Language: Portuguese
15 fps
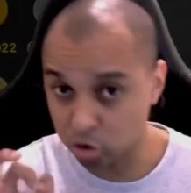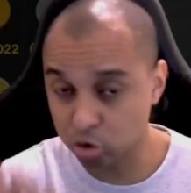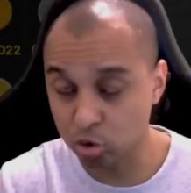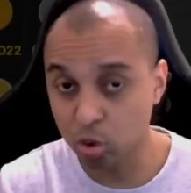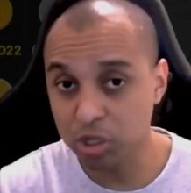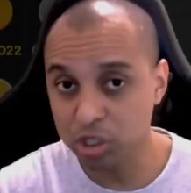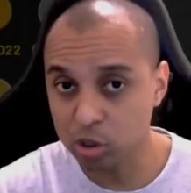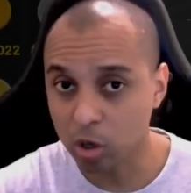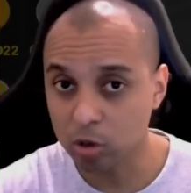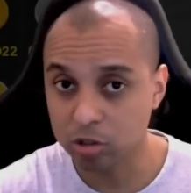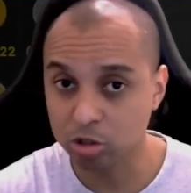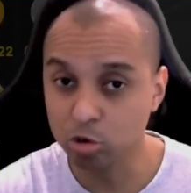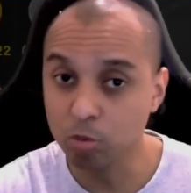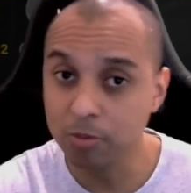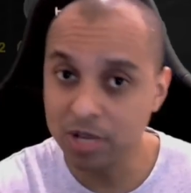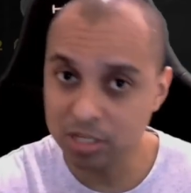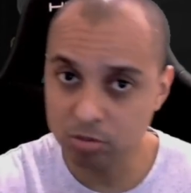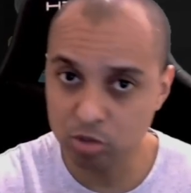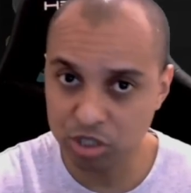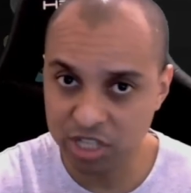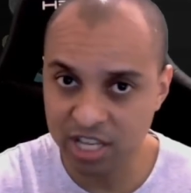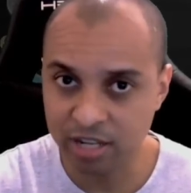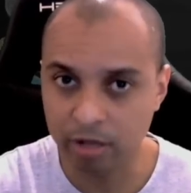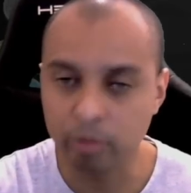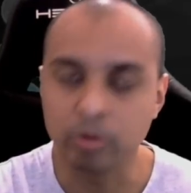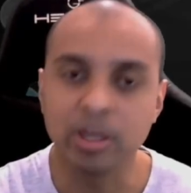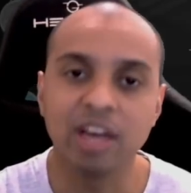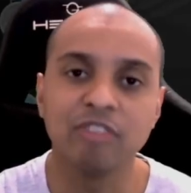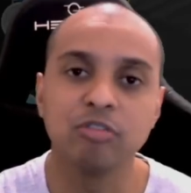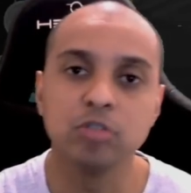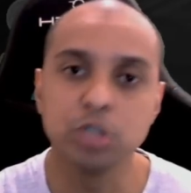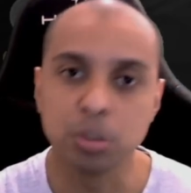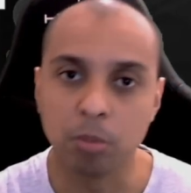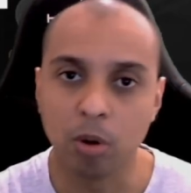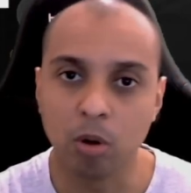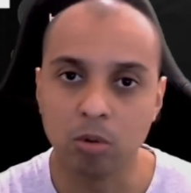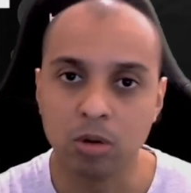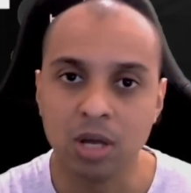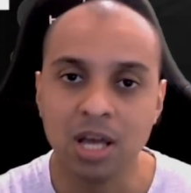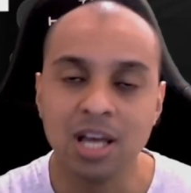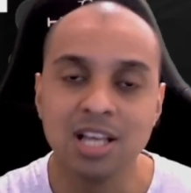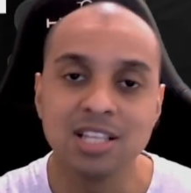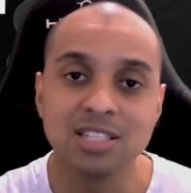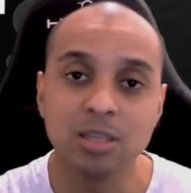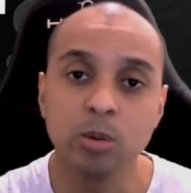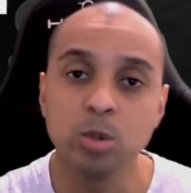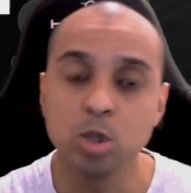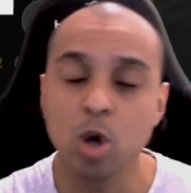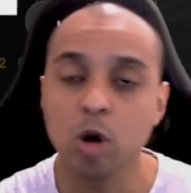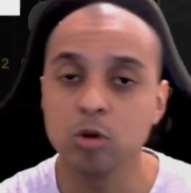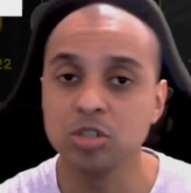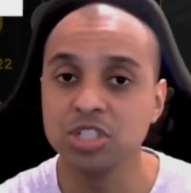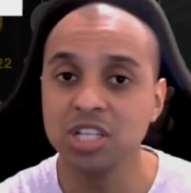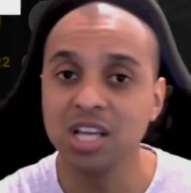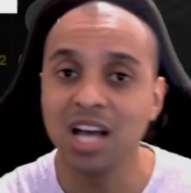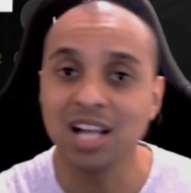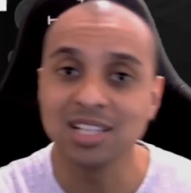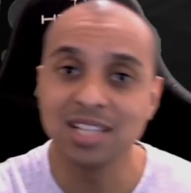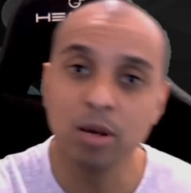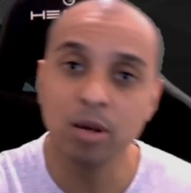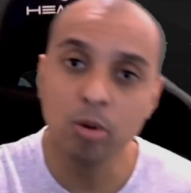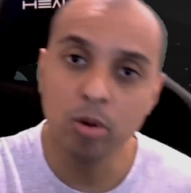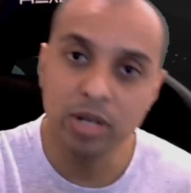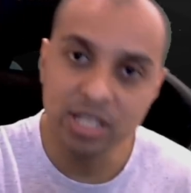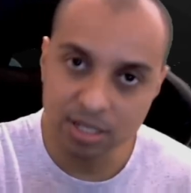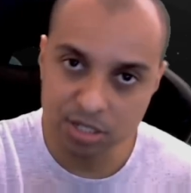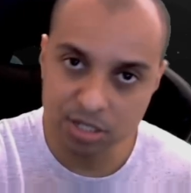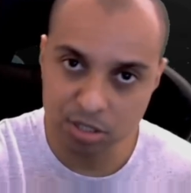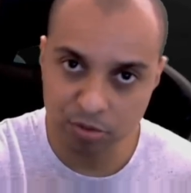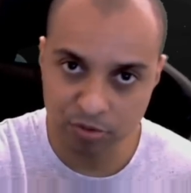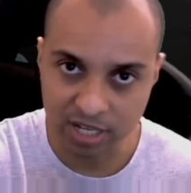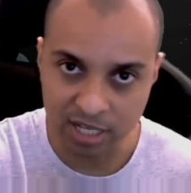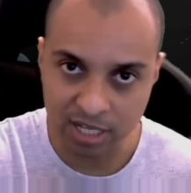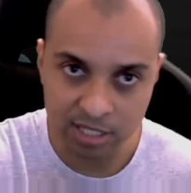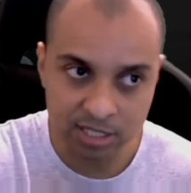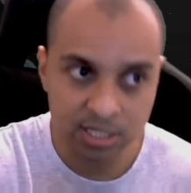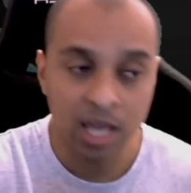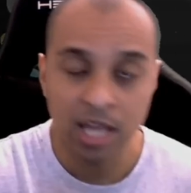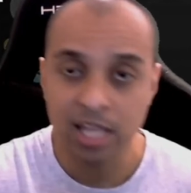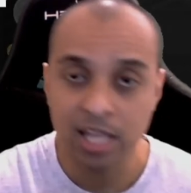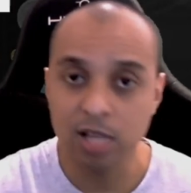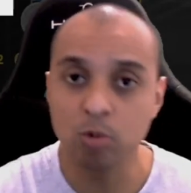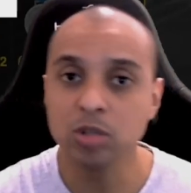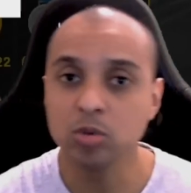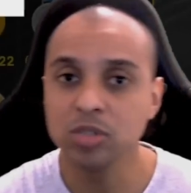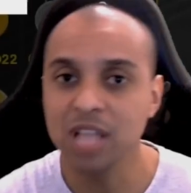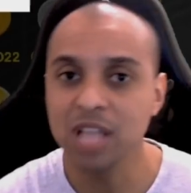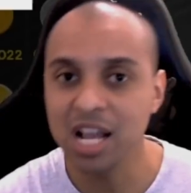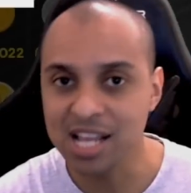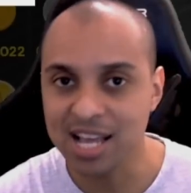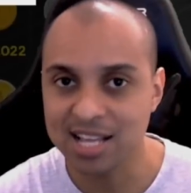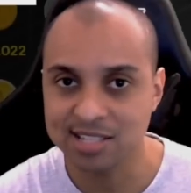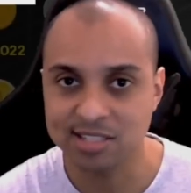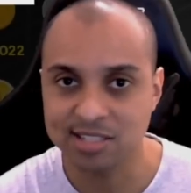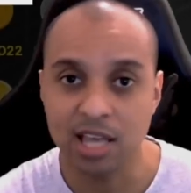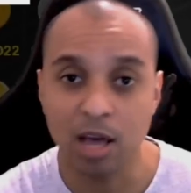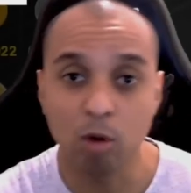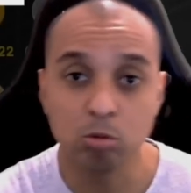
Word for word: dois jogos do mesmo gênero, que é futebol, são jogos de categorias diferentes. Enquanto o DLS é